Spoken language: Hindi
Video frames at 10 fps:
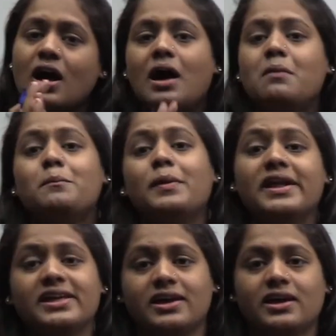हम
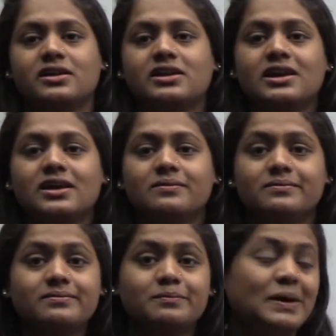पढ़ेंगे ठीक है
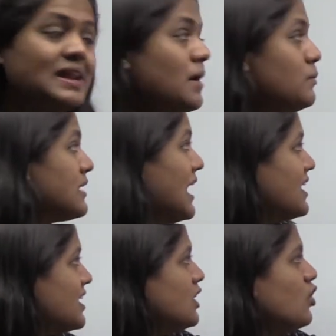पहले हम
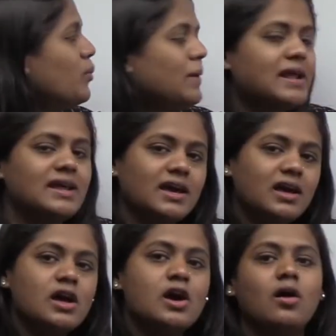टाइटल को पढ़ेंगे
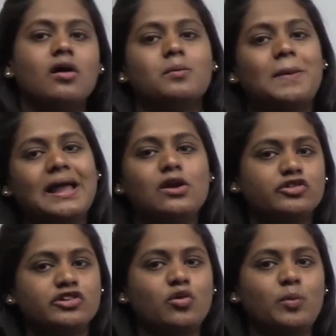और
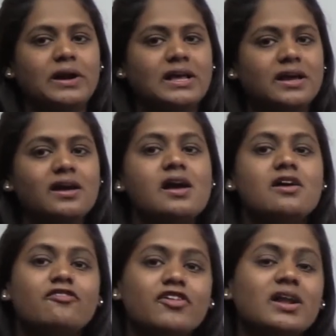बायोलॉजी को पढ़ेंगे
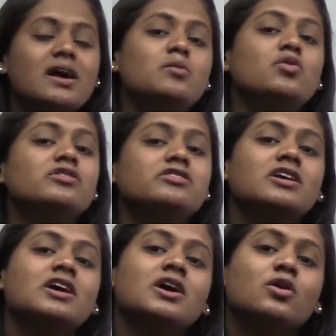फिर हम उस
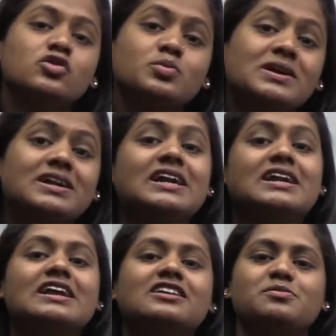उसमें
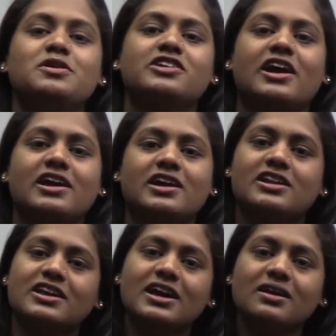डिटेल्स में जाएंगे
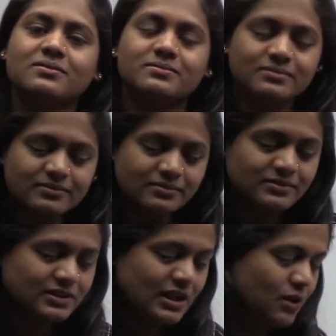ठीक है
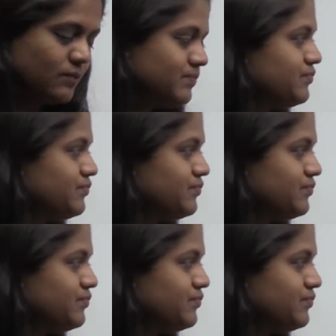नाउ